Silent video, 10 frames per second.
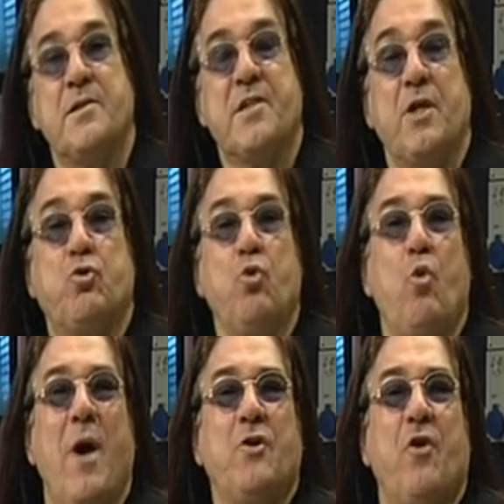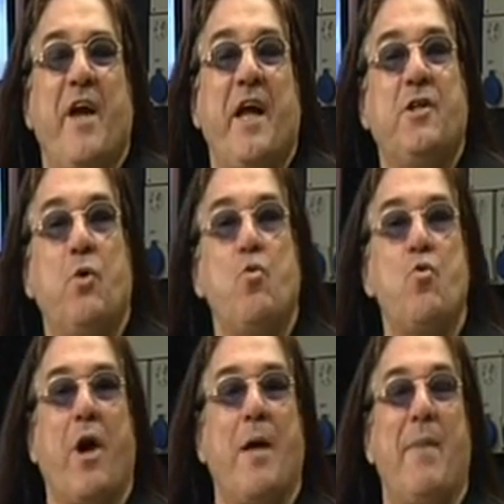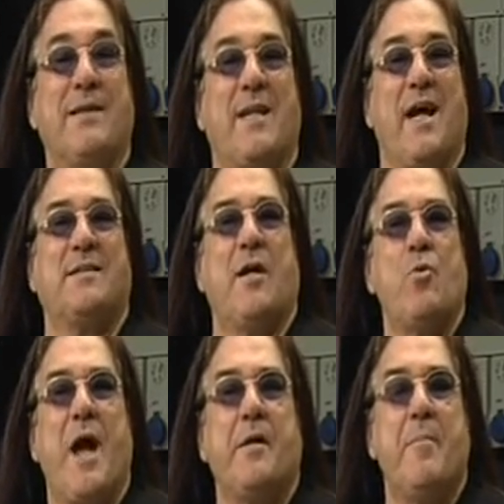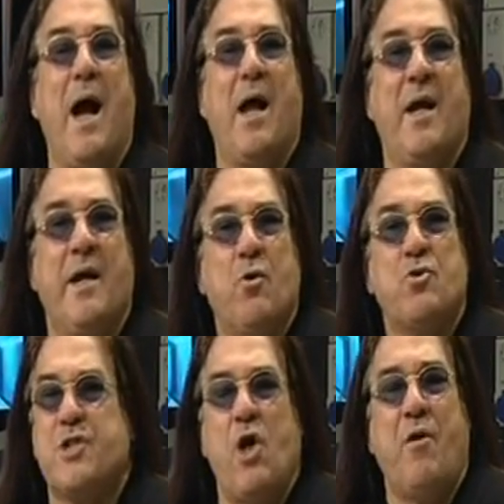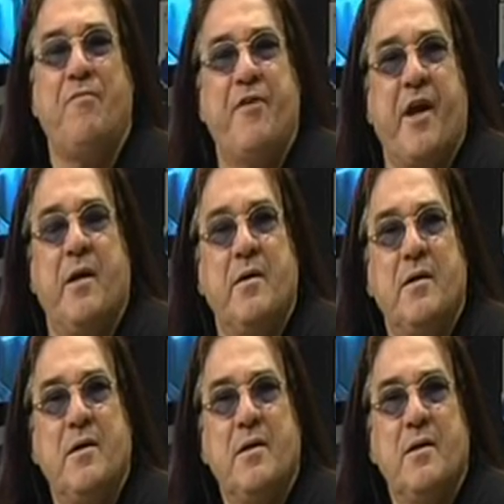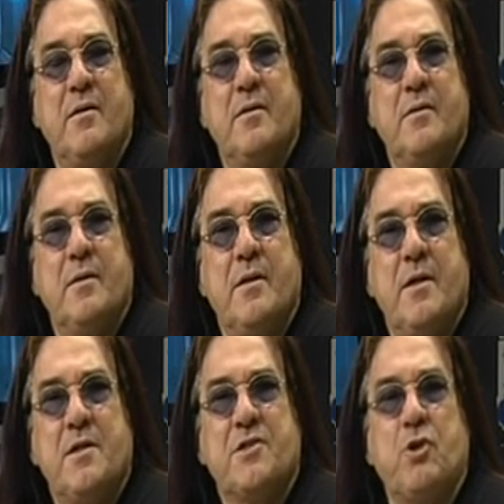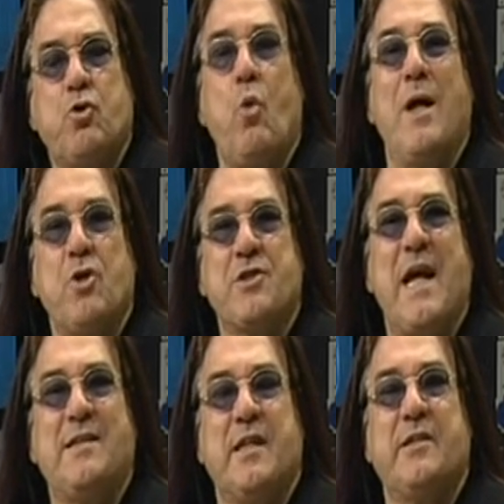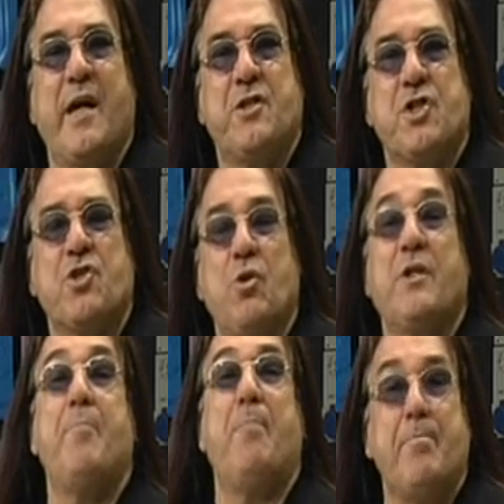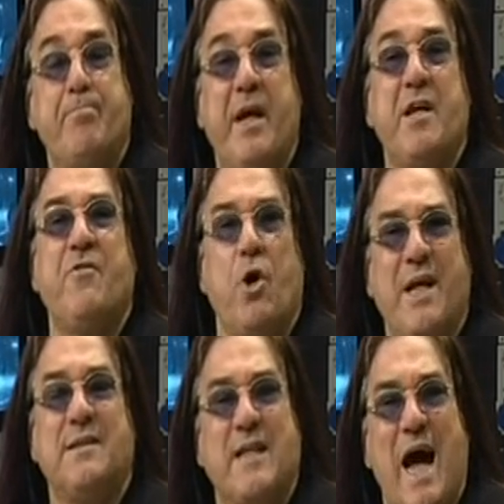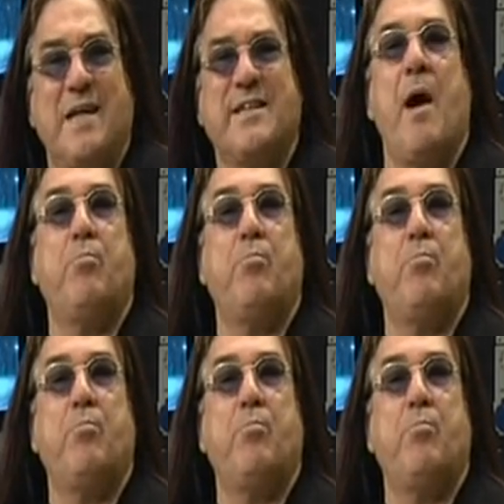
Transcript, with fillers: Se tu quando vedi uno che maltratta un animale non soffri, se tu quando senti che ci sono dei bambini violentati,